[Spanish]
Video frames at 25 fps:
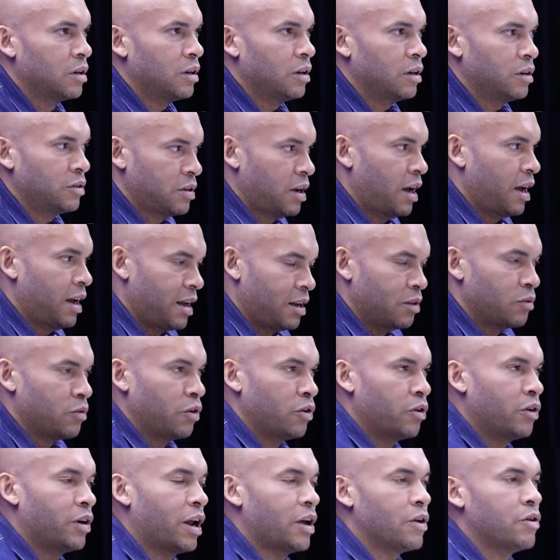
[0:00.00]
o sea, el
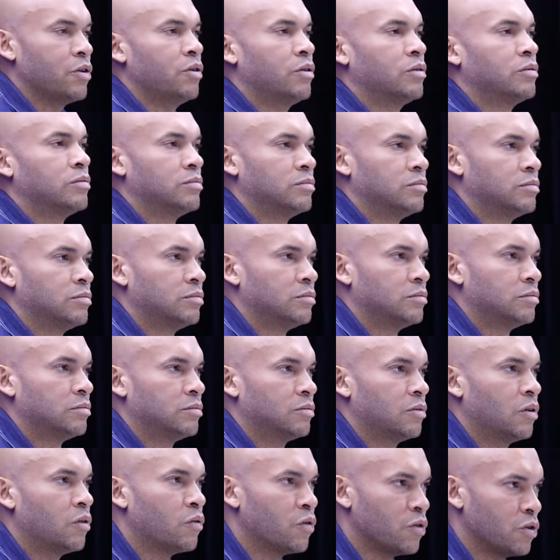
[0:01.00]
dueño era yo.
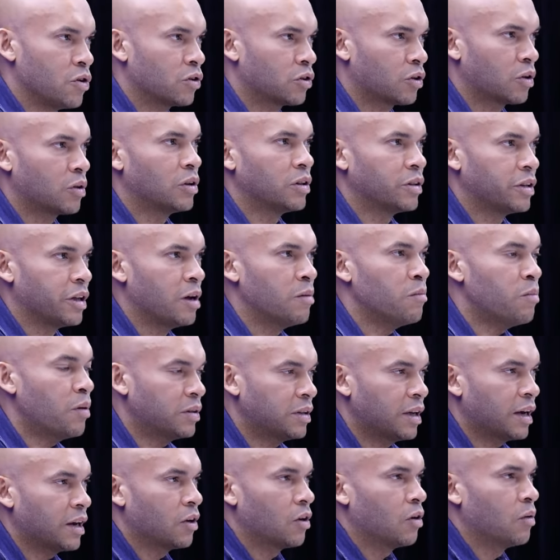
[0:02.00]
O fui yo todo el tiempo
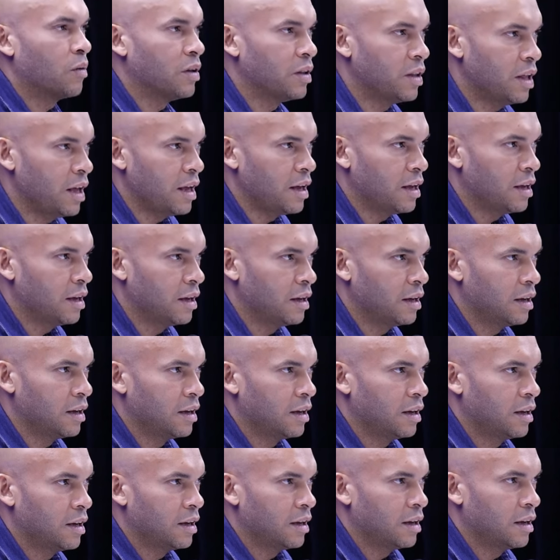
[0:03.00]
hasta que lo vendí.
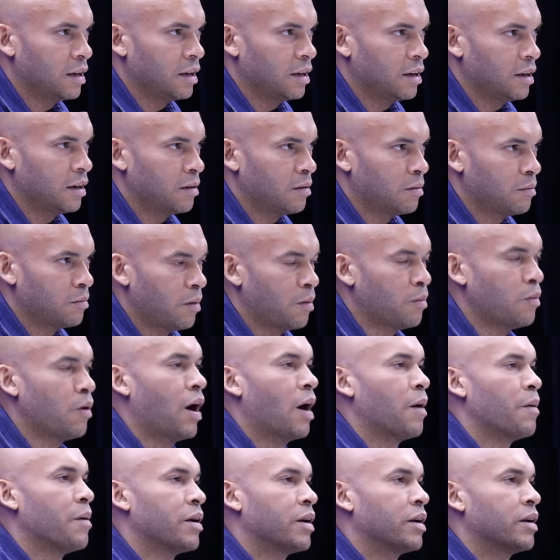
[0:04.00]
Vamos
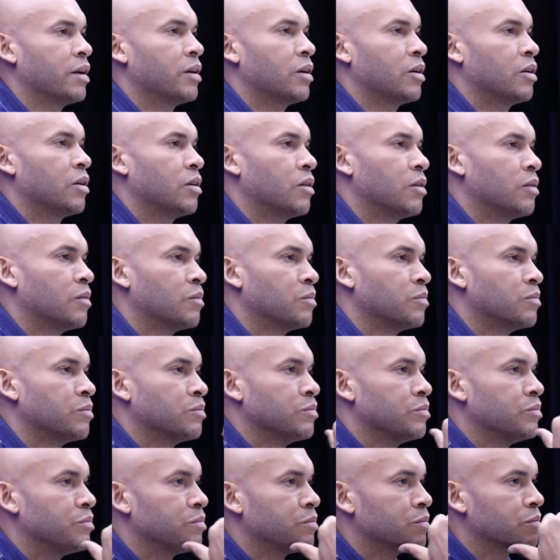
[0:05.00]
a ver.
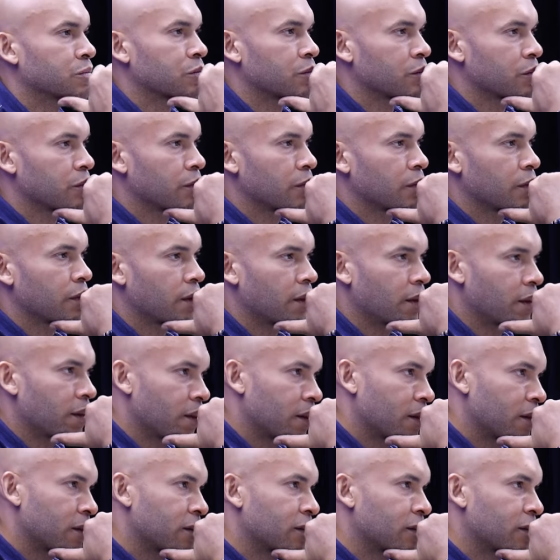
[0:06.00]
En principio,